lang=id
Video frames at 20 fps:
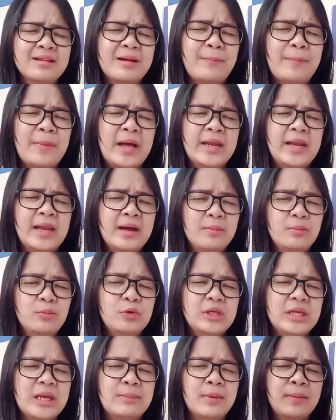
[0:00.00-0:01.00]

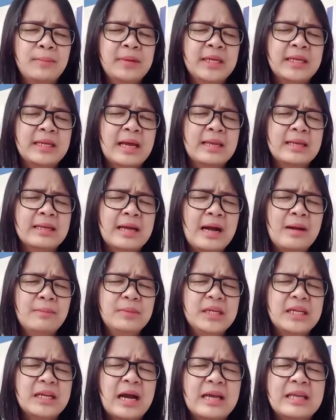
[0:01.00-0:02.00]
kepadamu yang memberikan
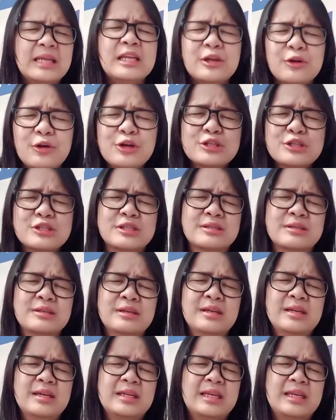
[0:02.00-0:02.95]
kami kairos.